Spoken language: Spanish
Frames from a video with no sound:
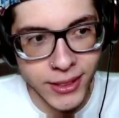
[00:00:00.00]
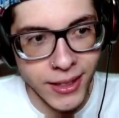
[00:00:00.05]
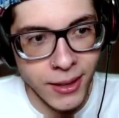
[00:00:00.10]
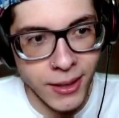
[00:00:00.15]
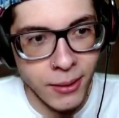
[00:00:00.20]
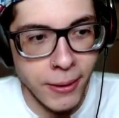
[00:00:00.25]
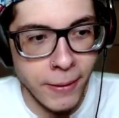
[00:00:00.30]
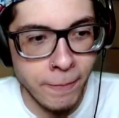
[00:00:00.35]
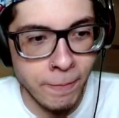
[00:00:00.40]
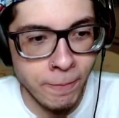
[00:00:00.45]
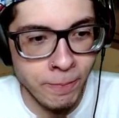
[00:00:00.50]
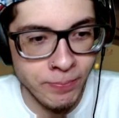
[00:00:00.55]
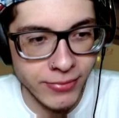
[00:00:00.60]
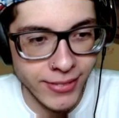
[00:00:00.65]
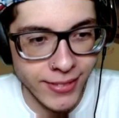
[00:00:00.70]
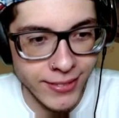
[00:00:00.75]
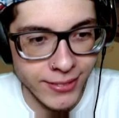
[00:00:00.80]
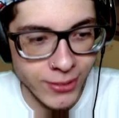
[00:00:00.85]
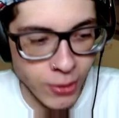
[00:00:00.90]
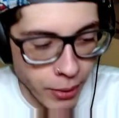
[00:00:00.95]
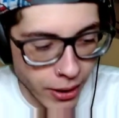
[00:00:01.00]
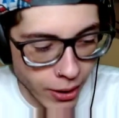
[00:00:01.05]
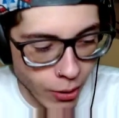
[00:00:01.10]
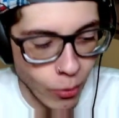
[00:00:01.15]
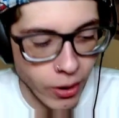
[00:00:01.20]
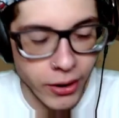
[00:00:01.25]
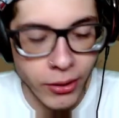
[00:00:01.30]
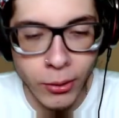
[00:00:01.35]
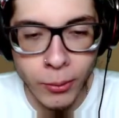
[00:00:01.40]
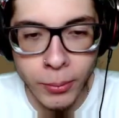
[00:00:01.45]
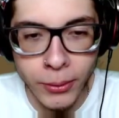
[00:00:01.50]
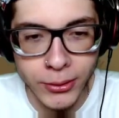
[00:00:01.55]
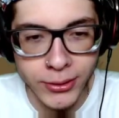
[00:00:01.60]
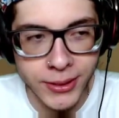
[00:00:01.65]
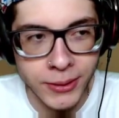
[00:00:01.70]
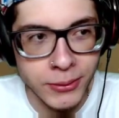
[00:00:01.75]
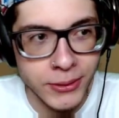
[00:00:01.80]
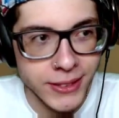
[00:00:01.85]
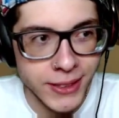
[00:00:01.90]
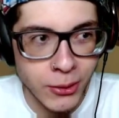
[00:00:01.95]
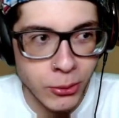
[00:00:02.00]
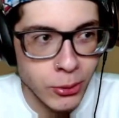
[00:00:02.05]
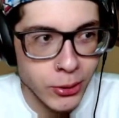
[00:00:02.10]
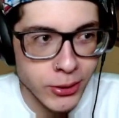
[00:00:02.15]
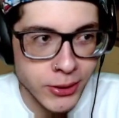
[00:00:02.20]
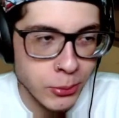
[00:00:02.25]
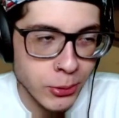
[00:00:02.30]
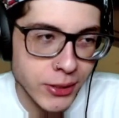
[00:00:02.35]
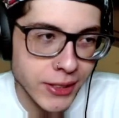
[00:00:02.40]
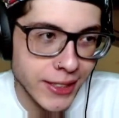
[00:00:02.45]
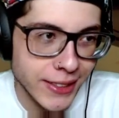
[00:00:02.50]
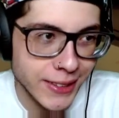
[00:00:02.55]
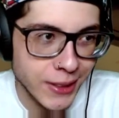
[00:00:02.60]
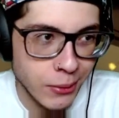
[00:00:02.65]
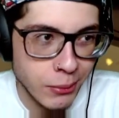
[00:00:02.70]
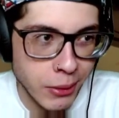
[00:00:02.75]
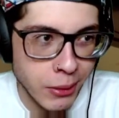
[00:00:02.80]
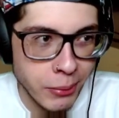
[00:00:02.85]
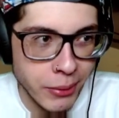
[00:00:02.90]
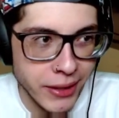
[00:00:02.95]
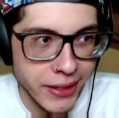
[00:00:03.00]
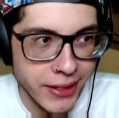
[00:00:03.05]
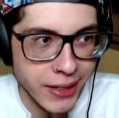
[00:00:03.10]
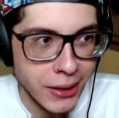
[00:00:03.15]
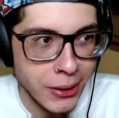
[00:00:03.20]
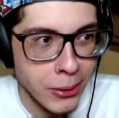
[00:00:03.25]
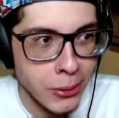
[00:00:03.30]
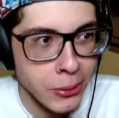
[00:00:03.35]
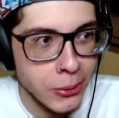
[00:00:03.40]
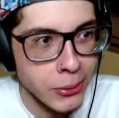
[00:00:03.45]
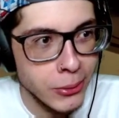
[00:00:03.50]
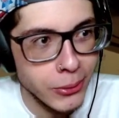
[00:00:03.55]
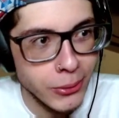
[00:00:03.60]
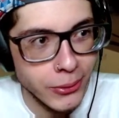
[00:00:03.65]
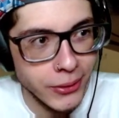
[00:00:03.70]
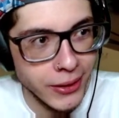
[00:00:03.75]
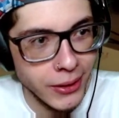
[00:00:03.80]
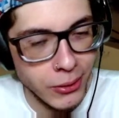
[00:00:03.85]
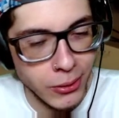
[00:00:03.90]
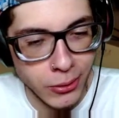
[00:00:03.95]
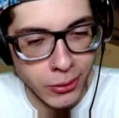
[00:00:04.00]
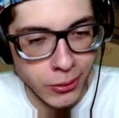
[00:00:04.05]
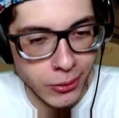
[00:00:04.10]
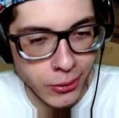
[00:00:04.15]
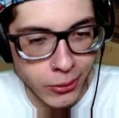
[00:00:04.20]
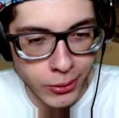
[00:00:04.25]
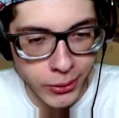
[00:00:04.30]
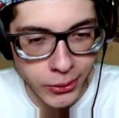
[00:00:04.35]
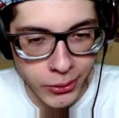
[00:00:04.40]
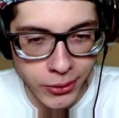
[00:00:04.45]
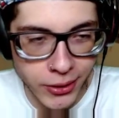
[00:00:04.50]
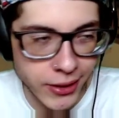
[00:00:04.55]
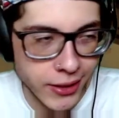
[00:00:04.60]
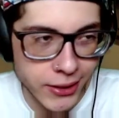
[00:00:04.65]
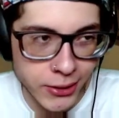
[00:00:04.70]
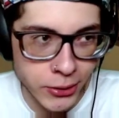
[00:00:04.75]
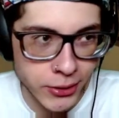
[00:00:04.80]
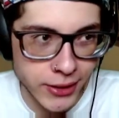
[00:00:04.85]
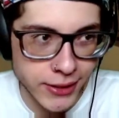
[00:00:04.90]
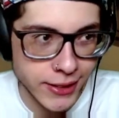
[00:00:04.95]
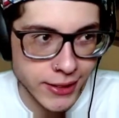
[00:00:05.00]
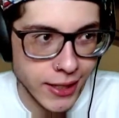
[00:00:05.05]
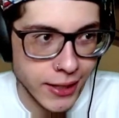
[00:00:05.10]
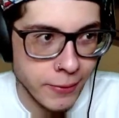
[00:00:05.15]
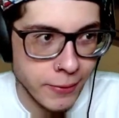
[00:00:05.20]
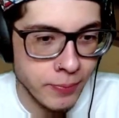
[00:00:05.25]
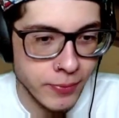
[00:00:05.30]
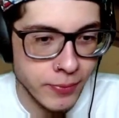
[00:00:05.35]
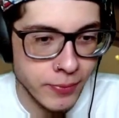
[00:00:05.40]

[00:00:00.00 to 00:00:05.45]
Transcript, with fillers: llama? No me acuerdo, pero si, seguro si buscas The Baby in Yellow y luego jugando con Ernesto te sale.